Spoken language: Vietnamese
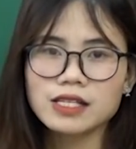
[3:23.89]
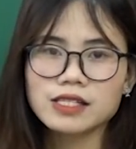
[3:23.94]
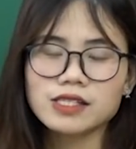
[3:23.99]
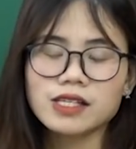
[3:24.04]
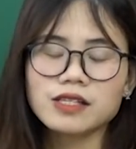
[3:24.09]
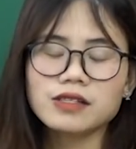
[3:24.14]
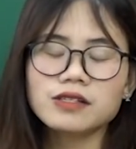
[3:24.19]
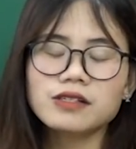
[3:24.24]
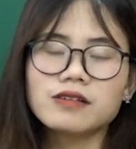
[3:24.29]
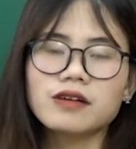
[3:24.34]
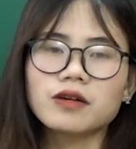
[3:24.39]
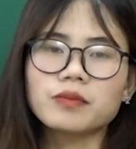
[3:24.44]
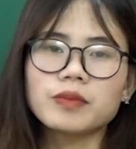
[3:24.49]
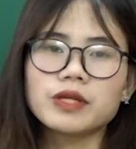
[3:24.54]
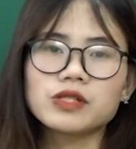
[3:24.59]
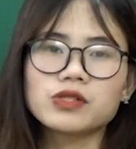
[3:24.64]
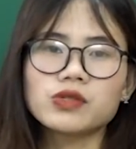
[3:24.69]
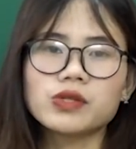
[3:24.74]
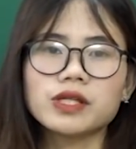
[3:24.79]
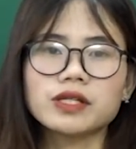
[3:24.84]
trên đường
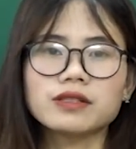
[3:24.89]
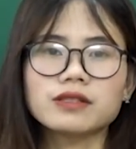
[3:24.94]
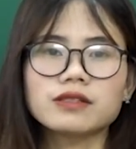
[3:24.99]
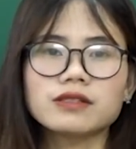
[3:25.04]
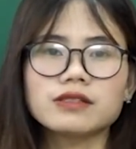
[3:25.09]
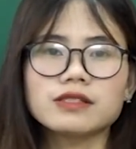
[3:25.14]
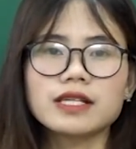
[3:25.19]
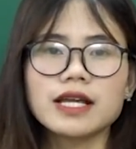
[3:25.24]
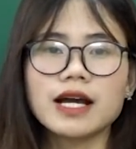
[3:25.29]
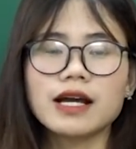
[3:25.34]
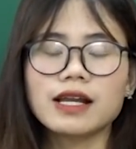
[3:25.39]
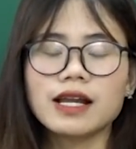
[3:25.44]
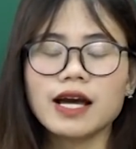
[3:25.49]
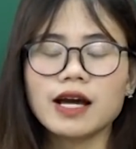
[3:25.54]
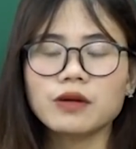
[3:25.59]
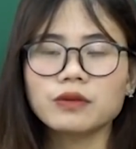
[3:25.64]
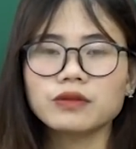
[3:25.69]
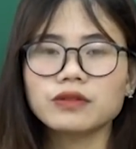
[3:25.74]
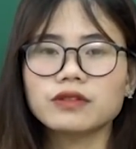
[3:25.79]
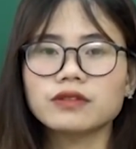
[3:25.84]
bị chuyển nhà
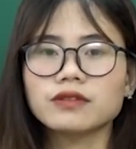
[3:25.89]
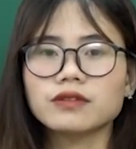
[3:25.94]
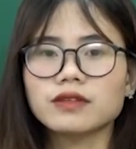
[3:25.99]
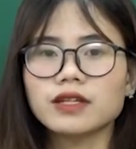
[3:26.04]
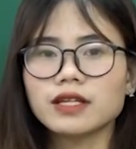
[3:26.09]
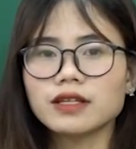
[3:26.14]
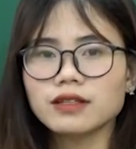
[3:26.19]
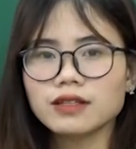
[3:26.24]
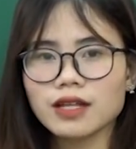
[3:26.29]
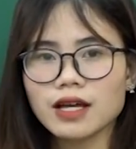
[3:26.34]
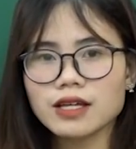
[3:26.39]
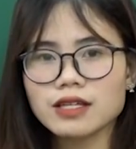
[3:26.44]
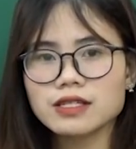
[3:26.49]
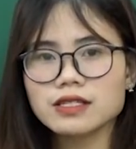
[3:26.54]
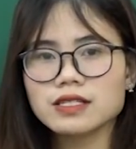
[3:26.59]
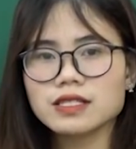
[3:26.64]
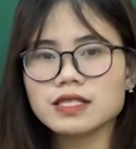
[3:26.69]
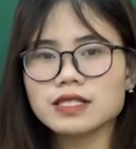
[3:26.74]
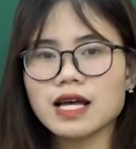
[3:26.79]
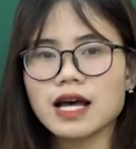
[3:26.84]
lao từ Tĩnh Tây